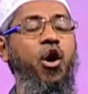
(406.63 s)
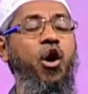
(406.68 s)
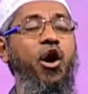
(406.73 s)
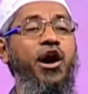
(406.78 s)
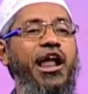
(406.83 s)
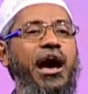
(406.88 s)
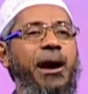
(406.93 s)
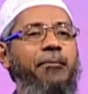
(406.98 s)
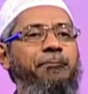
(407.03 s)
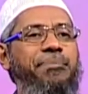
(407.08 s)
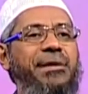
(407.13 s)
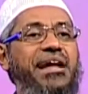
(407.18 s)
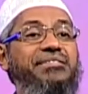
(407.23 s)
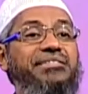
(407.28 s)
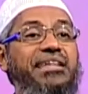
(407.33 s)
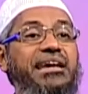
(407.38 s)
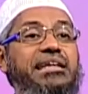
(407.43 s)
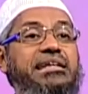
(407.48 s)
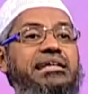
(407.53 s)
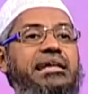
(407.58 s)
और अपने
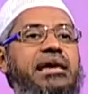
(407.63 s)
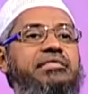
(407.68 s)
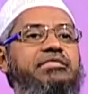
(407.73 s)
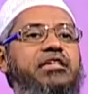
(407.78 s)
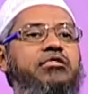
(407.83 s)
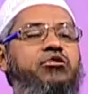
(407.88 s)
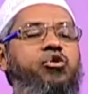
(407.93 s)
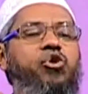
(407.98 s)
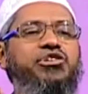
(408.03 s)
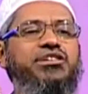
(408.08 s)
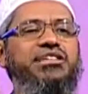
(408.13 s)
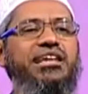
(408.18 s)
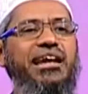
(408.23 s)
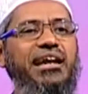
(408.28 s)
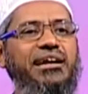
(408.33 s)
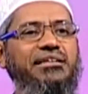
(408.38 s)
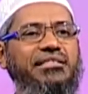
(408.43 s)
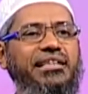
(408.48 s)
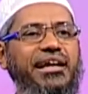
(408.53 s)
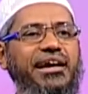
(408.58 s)
तरीके से सोचने
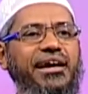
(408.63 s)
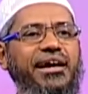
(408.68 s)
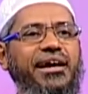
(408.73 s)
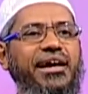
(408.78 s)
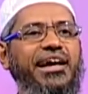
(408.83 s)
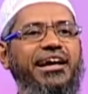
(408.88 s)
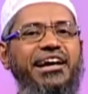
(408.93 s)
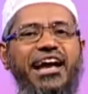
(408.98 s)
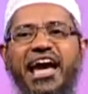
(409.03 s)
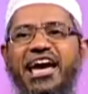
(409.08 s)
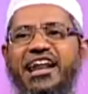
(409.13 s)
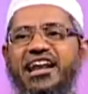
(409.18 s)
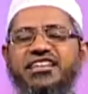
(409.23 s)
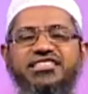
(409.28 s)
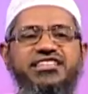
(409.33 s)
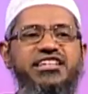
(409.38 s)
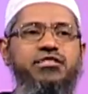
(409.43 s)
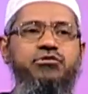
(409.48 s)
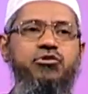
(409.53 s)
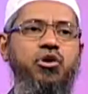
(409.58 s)
लगते हैं
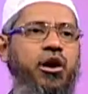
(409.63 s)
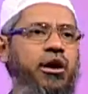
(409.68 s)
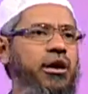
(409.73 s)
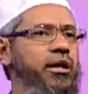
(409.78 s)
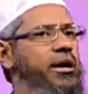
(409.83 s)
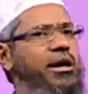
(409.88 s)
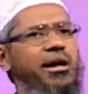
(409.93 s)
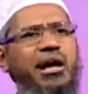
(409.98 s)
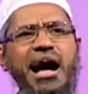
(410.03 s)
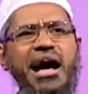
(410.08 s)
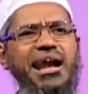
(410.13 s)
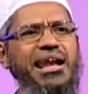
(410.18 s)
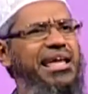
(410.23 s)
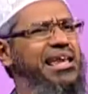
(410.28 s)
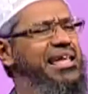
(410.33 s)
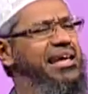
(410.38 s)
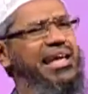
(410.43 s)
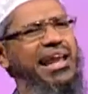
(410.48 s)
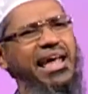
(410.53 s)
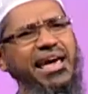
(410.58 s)
एनर्जी इज गॉड कहा नहीं
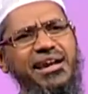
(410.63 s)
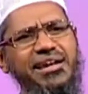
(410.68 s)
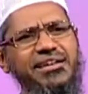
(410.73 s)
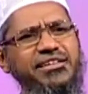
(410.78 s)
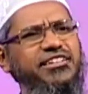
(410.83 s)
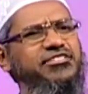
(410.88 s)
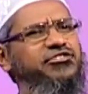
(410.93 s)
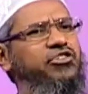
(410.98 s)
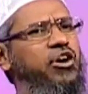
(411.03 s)
लिखे एनर्जी इज